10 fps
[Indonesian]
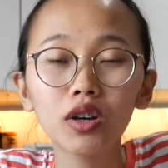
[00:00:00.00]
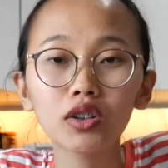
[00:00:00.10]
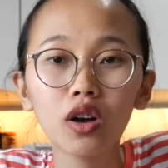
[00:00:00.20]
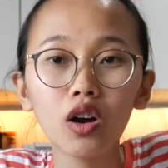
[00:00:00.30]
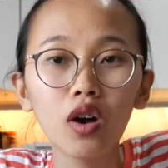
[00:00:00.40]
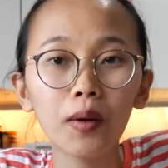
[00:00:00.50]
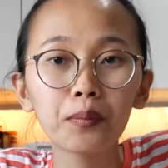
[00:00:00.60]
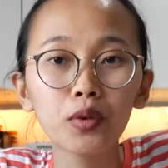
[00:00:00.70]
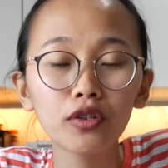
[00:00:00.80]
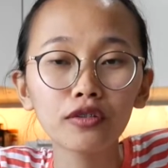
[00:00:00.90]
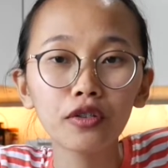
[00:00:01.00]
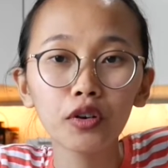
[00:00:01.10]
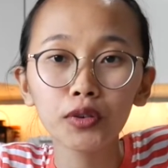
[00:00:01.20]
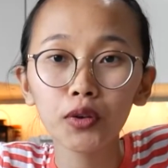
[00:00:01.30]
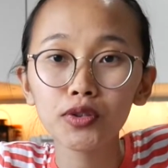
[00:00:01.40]
waktu aku upload
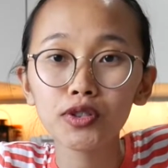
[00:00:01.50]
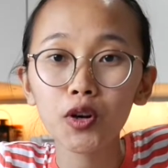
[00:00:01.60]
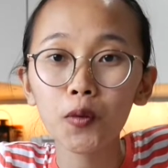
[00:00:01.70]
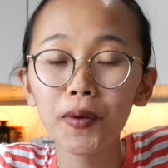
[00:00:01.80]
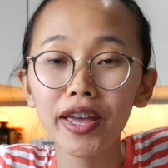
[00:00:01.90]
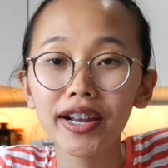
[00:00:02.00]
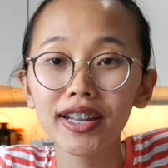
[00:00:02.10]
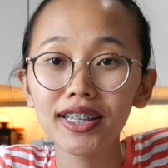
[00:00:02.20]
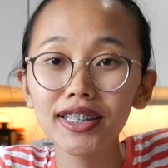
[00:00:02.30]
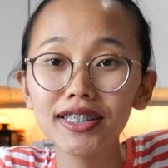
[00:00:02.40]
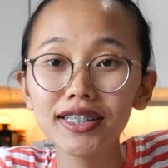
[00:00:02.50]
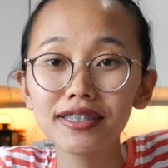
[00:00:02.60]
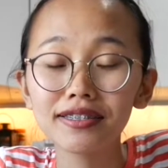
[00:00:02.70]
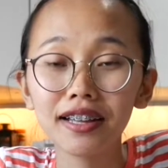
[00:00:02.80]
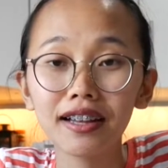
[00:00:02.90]
foto stroberi
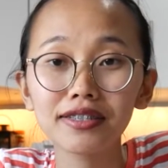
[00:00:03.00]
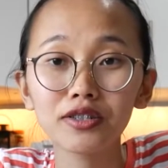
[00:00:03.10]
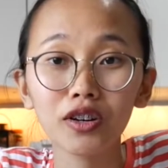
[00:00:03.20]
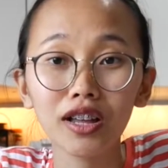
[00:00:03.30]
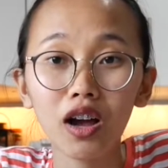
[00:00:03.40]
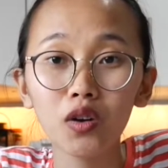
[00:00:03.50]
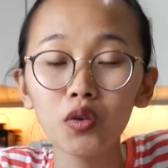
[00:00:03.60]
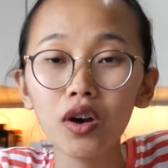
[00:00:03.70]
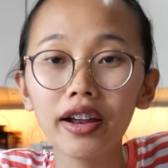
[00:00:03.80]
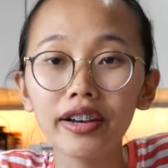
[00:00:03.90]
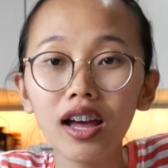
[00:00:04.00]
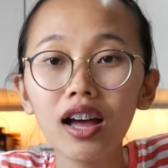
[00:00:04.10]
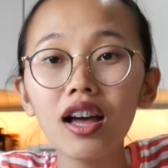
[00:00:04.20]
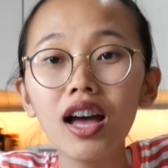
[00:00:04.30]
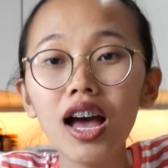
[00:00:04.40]
di Instagram Story aku
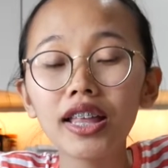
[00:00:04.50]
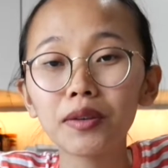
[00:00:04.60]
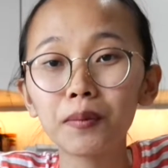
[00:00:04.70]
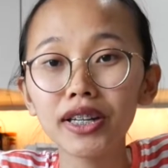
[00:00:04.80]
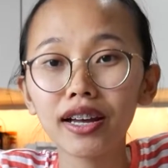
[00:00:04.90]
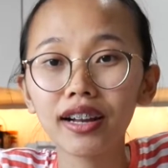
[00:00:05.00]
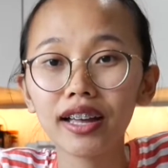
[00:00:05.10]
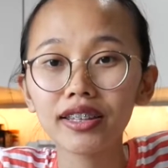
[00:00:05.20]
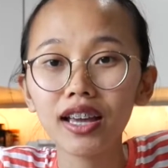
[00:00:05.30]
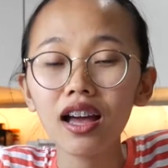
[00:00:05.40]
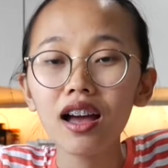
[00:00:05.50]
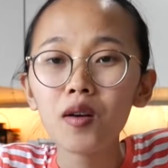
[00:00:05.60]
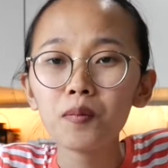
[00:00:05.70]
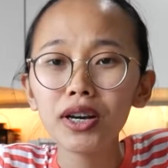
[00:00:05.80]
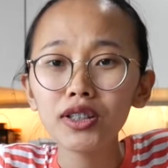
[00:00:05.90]
ada temen yang nanya,
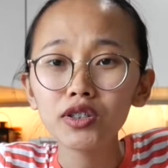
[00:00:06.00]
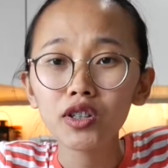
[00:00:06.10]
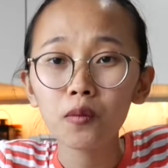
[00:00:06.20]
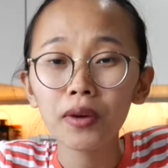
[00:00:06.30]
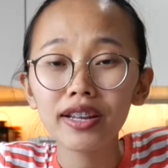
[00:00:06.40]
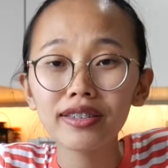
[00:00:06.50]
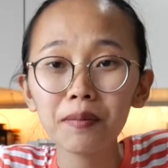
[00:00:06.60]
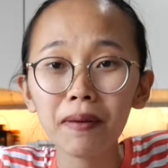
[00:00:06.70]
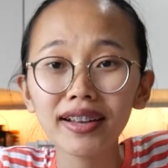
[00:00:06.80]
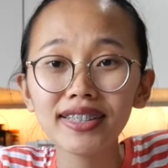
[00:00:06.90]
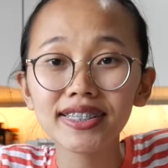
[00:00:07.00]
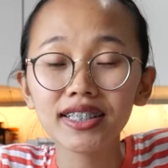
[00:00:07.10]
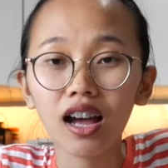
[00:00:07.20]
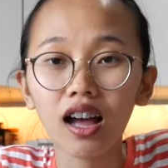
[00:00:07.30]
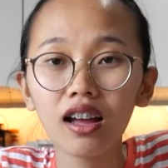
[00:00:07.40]
Mbak itu stroberinya manis
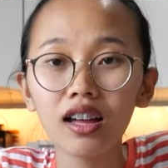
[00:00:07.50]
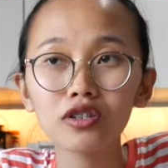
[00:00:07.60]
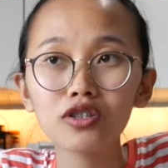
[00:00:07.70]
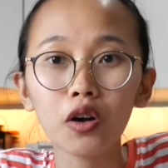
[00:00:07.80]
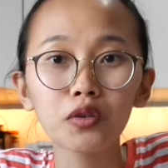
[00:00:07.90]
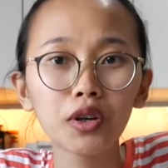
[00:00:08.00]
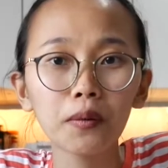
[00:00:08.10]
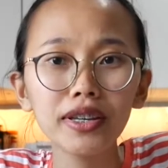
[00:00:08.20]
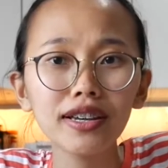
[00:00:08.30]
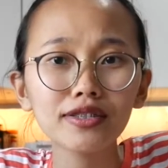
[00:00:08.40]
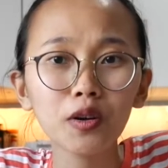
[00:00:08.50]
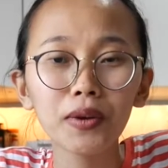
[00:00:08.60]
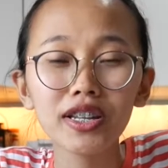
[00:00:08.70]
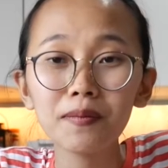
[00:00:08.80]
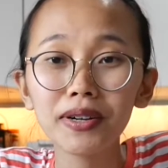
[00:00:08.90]
kah? Terus aku jawab, iya
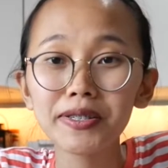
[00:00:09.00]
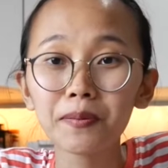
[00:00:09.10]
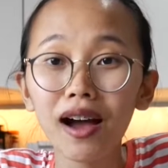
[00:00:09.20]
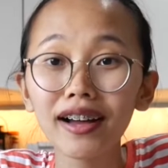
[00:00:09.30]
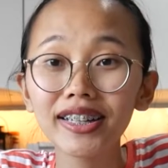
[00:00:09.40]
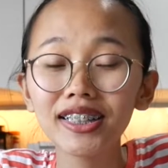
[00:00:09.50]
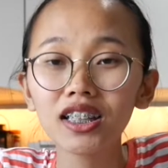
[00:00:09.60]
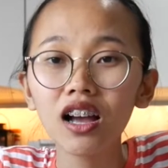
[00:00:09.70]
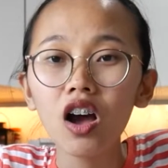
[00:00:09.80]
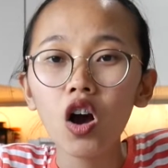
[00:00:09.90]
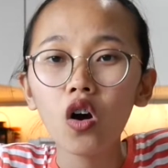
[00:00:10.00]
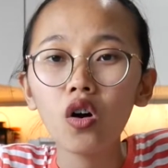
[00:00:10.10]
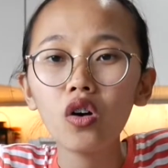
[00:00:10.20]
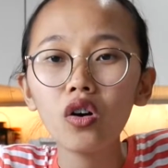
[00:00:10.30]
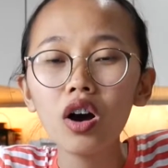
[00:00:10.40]
stroberinya manis banget.
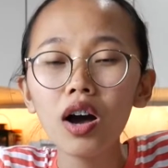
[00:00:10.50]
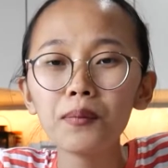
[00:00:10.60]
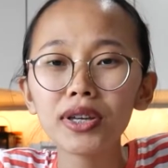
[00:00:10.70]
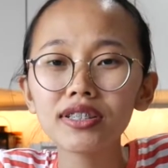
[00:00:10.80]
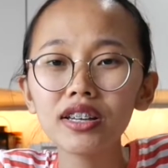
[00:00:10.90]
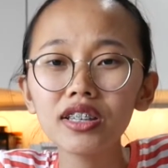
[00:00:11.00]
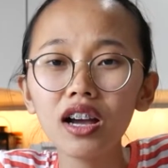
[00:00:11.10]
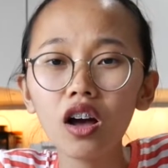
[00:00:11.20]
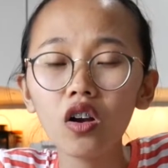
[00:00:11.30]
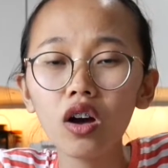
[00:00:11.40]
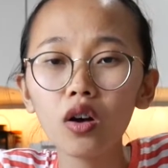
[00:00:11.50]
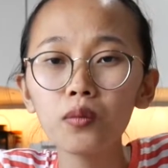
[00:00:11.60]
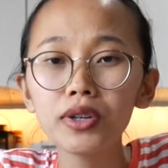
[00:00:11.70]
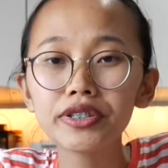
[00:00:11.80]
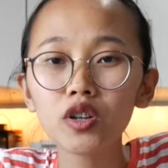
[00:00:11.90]
Oh, biasanya kalau aku
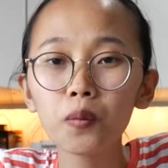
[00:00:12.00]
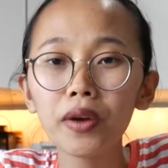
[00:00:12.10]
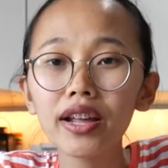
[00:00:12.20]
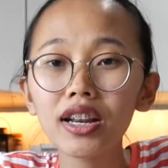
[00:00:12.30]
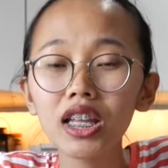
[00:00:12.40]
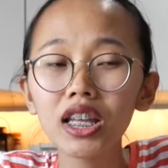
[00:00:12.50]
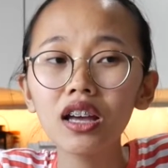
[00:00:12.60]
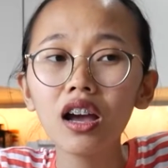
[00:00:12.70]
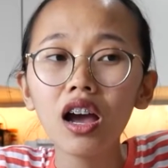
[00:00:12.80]
beli stroberi,